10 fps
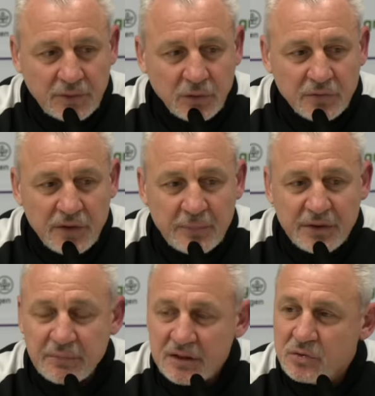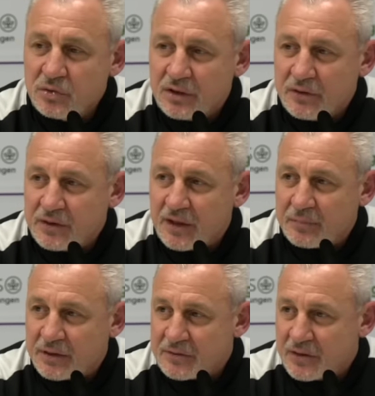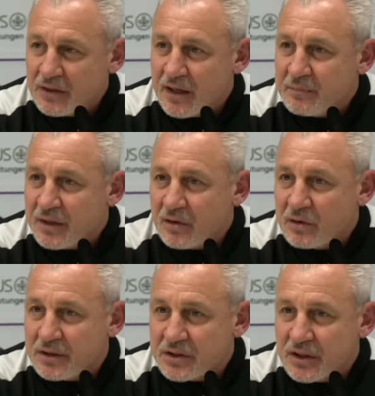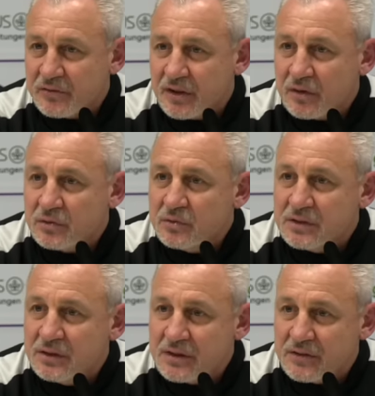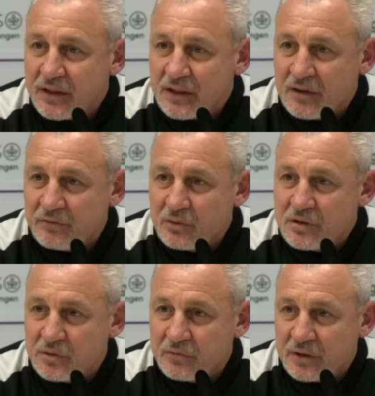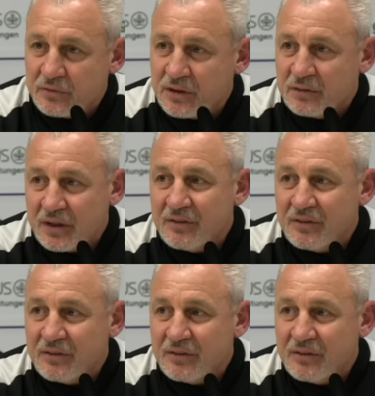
Und wir haben immer Zugriff gehabt, deswegen haben wir auch geschafft, auch uns in die Zweikämpfe uns zu verwirken.